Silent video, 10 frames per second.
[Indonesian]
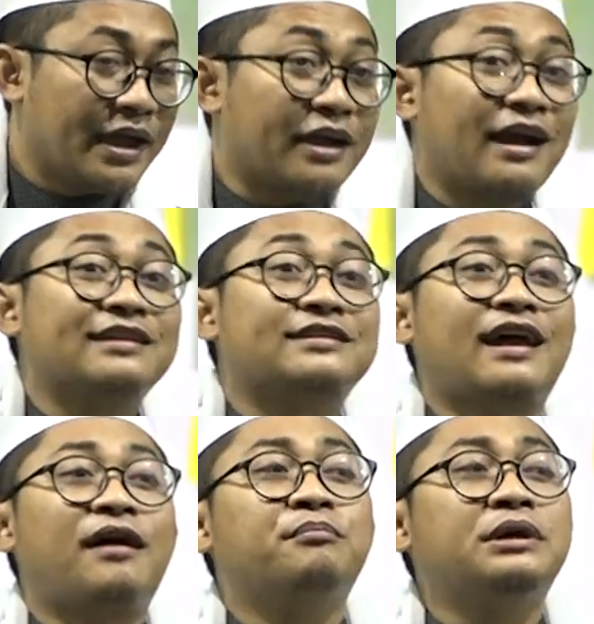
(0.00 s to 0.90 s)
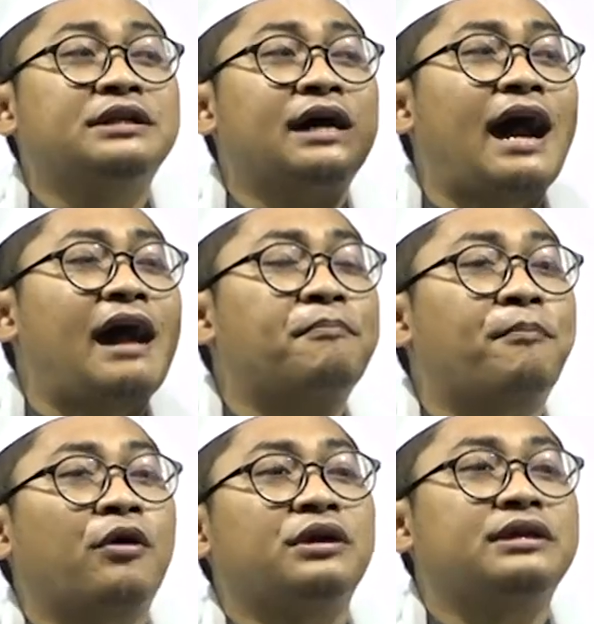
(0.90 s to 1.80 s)
Ekasak eh, beda
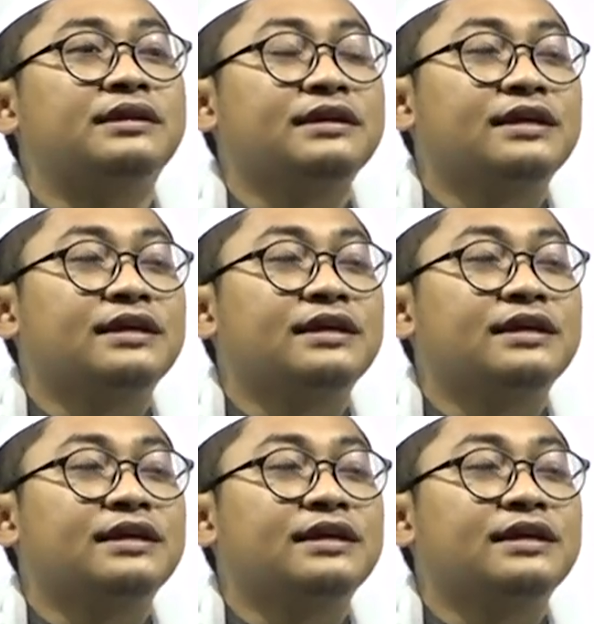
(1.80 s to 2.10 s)
apoi